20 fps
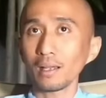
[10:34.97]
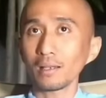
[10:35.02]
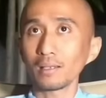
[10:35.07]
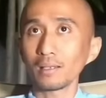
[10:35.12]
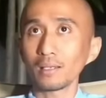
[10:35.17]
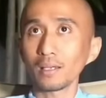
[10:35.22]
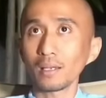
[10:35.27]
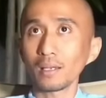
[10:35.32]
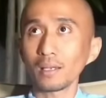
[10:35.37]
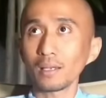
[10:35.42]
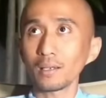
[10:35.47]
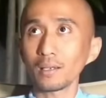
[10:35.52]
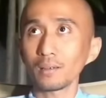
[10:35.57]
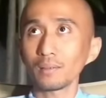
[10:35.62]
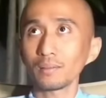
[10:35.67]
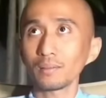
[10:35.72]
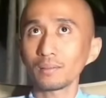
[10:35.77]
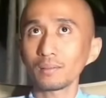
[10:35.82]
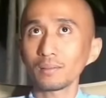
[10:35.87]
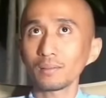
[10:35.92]

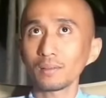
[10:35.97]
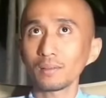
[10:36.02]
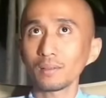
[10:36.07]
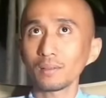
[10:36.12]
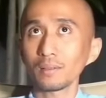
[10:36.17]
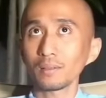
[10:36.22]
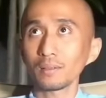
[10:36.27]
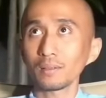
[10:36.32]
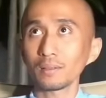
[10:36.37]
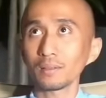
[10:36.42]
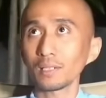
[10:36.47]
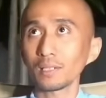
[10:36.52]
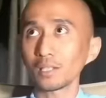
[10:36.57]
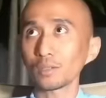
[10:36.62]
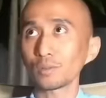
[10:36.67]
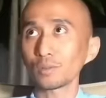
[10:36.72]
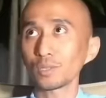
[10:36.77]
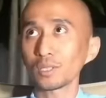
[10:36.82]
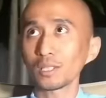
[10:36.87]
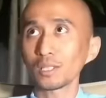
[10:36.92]
Anda
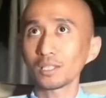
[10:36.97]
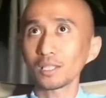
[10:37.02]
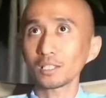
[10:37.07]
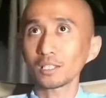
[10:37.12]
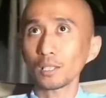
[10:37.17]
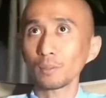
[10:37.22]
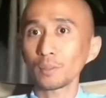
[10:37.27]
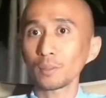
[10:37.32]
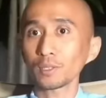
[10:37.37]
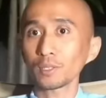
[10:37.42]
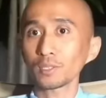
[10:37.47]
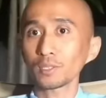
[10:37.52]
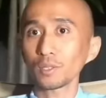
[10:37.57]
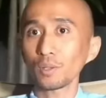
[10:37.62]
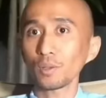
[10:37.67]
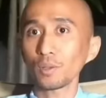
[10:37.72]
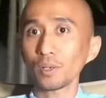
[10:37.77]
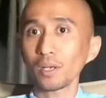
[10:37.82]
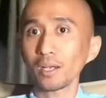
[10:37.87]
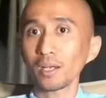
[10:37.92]
jatuh cinta sama
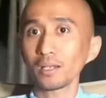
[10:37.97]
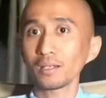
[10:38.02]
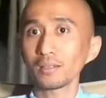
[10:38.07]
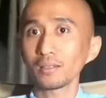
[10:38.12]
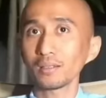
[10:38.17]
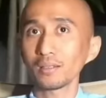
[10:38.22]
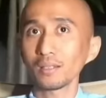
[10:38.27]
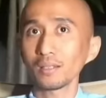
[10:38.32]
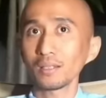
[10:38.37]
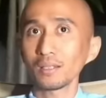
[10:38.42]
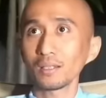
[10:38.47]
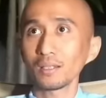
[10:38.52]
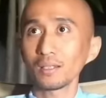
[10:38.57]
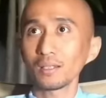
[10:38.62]
seseorang